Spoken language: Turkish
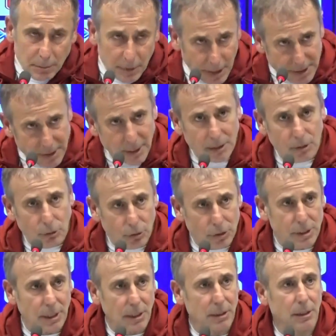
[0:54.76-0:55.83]
biraz daha doğru
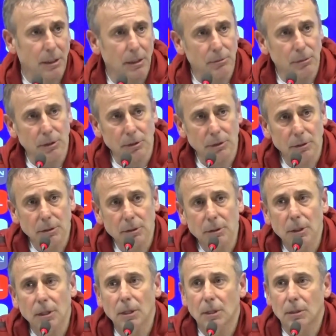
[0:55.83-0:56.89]
sağa dağılımı
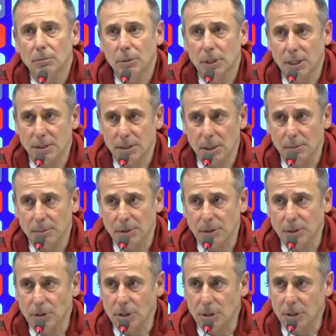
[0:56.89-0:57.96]
Biraz daha
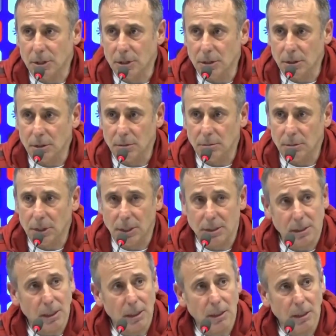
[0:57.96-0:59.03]
pasın şiddeti,
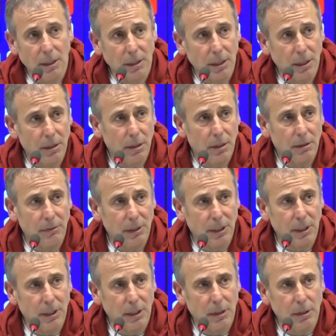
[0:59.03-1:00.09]
biraz daha hareketlilik ve
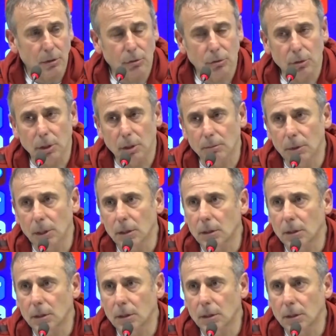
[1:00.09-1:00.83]
kenarları kullanma.